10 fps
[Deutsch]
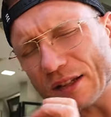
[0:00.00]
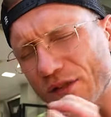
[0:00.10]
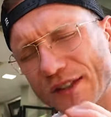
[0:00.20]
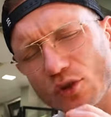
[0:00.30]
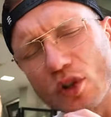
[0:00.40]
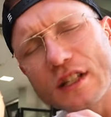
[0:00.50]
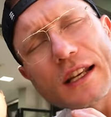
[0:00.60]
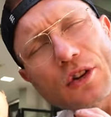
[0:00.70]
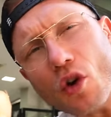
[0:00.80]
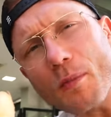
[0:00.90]
Als wäre es
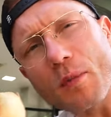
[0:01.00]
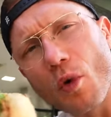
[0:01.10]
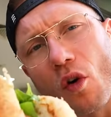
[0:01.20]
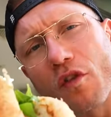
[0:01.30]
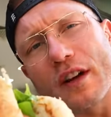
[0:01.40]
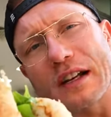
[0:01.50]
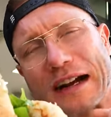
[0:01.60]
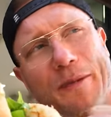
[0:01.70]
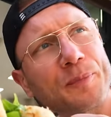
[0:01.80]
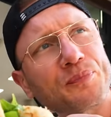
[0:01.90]
durchgehend noch mal im Ofen
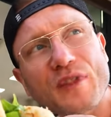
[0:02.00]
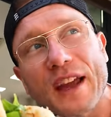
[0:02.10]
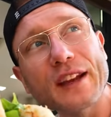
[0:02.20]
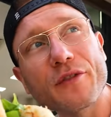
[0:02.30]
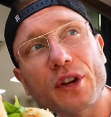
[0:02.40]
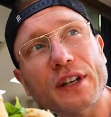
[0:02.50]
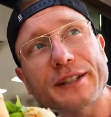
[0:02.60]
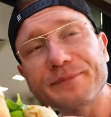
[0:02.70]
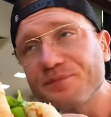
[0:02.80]
gegangen, hätte wirklich